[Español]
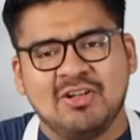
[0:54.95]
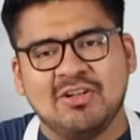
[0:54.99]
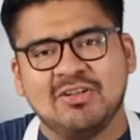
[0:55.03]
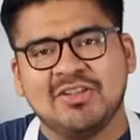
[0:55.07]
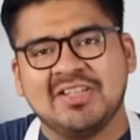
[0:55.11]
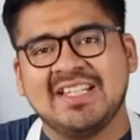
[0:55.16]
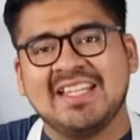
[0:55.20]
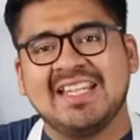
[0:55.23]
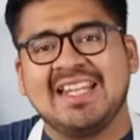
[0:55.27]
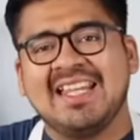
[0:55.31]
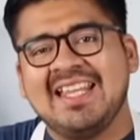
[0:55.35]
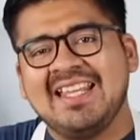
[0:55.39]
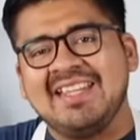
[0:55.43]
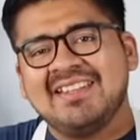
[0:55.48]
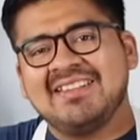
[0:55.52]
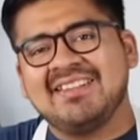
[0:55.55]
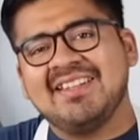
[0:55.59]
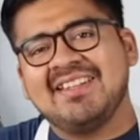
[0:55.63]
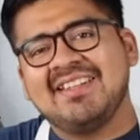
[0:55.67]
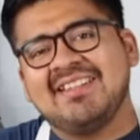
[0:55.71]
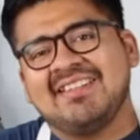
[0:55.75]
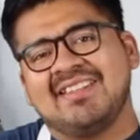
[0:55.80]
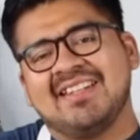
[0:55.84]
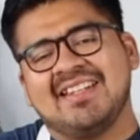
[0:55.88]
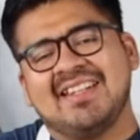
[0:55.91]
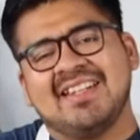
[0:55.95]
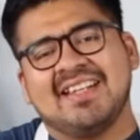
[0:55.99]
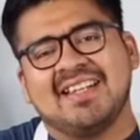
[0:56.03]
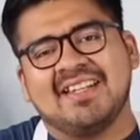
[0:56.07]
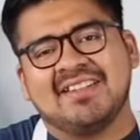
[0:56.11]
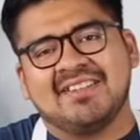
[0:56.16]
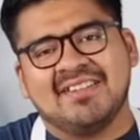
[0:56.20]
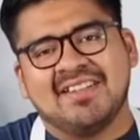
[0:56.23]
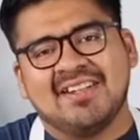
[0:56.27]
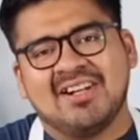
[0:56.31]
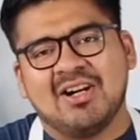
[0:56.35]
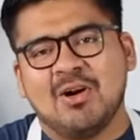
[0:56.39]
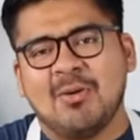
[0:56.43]
Los ingredientes tienen que
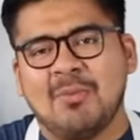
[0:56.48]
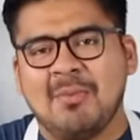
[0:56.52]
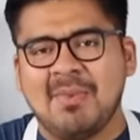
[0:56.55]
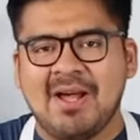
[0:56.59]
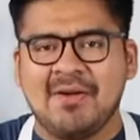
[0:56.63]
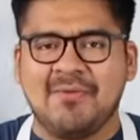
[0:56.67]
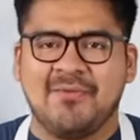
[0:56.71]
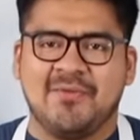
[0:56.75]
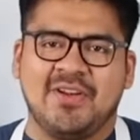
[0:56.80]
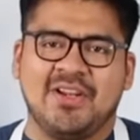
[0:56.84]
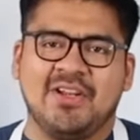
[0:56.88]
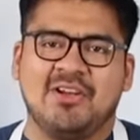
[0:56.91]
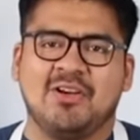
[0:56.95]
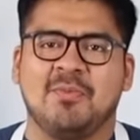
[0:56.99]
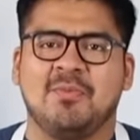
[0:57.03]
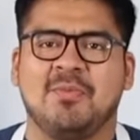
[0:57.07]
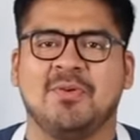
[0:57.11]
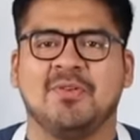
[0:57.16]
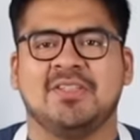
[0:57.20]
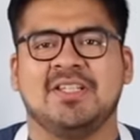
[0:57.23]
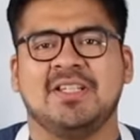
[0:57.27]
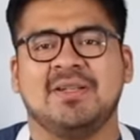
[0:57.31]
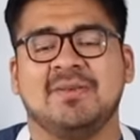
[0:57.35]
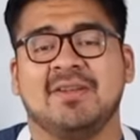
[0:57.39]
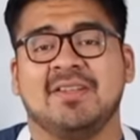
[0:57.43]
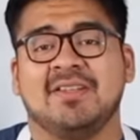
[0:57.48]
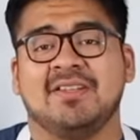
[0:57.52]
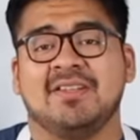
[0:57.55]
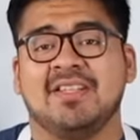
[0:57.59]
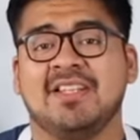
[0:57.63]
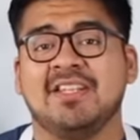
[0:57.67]
ser lo más frescos posibles